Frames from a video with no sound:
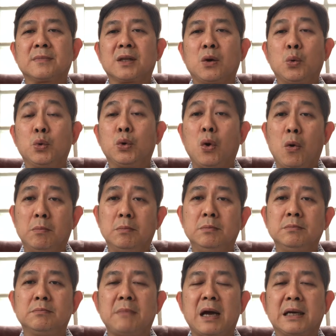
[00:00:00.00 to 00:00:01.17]
อุดม
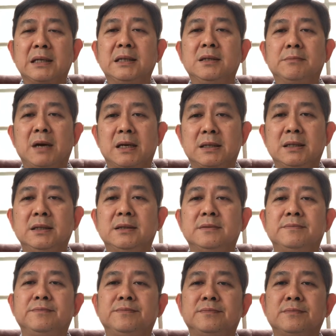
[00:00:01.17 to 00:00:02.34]
มากขึ้นมากขึ้น
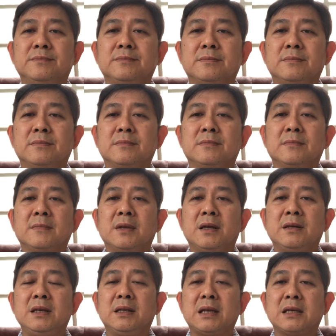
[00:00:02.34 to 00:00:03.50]

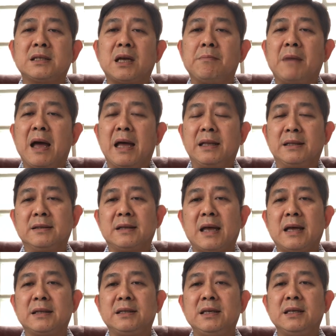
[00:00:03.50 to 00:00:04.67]
ยิ่งถ้าสามารถนะ
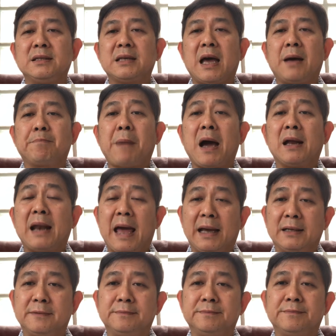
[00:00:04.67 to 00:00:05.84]
ที่จะปักหลัก
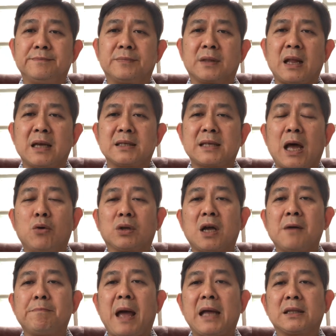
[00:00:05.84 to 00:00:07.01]
เสาทั้ง
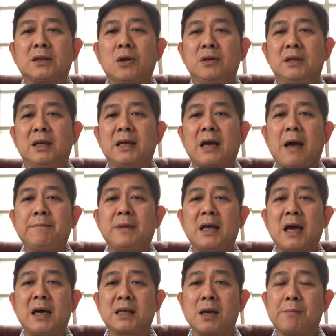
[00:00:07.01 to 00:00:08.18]
8 ต้นเนี่ยนะครับ ในอ
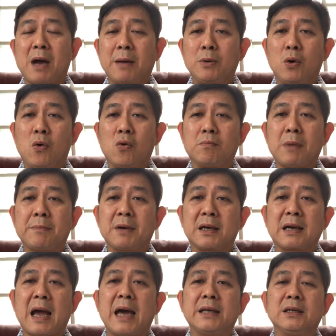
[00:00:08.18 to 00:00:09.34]
ริยมรรคไม่องค์ 8 ประ
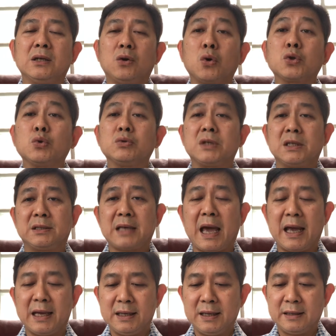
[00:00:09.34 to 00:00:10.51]
การลงสู่จิตใจ
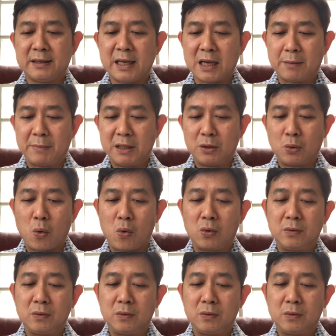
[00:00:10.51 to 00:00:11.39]
ได้อย่างมั่นคง